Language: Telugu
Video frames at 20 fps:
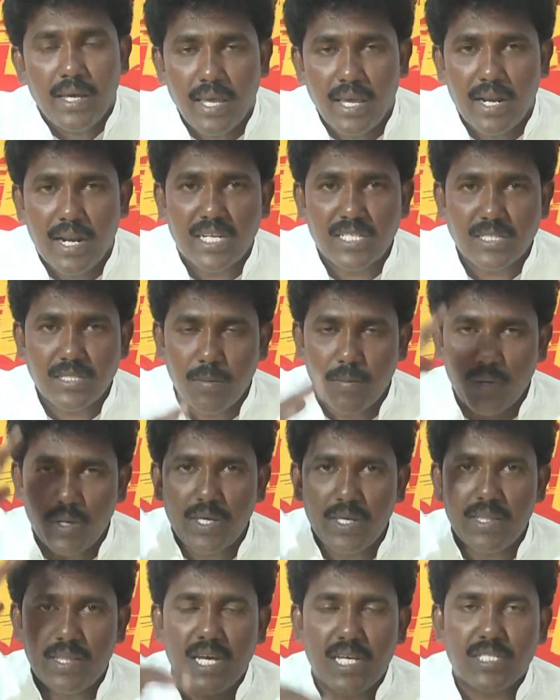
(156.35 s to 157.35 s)
ఈ రాష్ట్రంలో
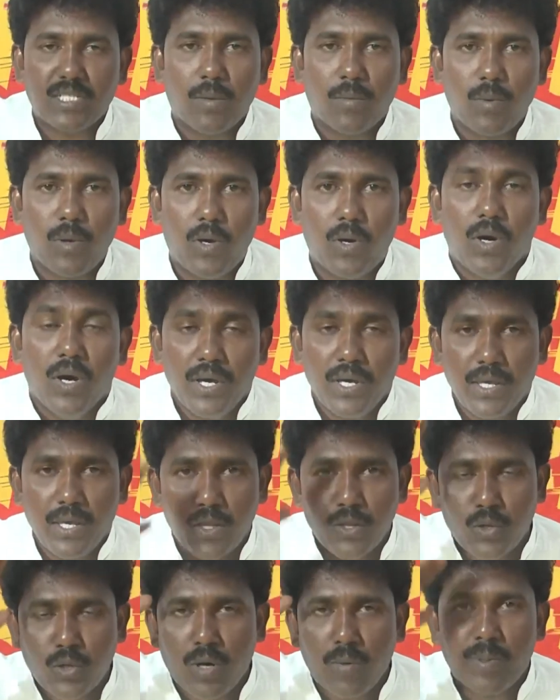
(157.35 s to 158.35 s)
ఈ దేశంలో
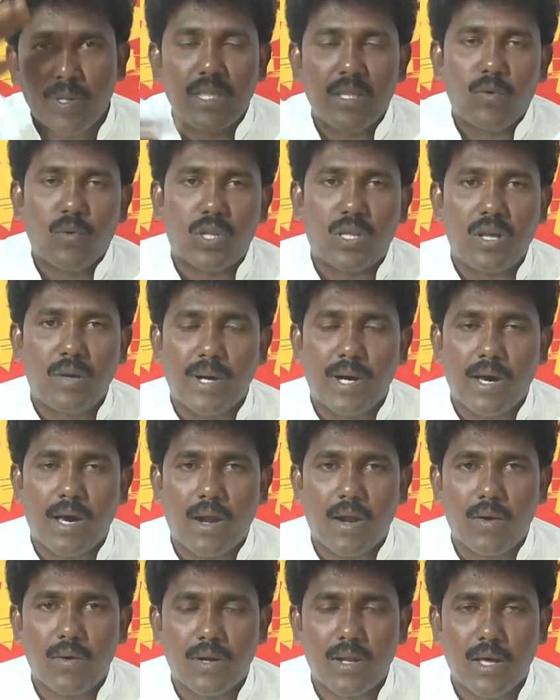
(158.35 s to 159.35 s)
ఎంతో మంది
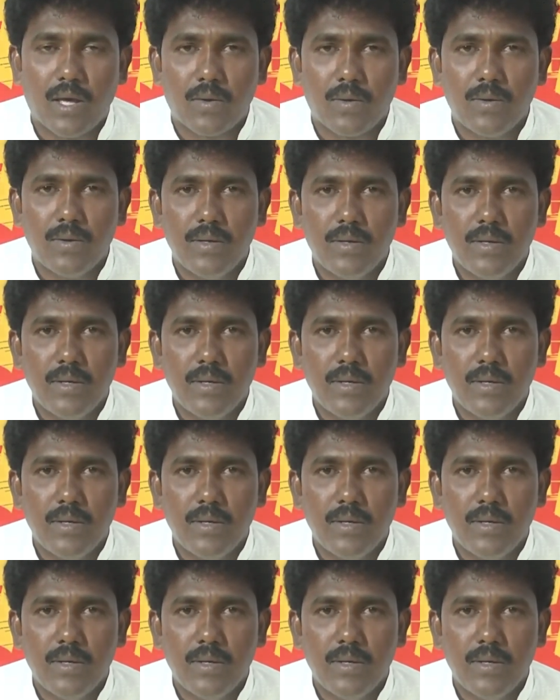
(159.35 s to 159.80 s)
ఉద్యమకారులు ఉన్నారు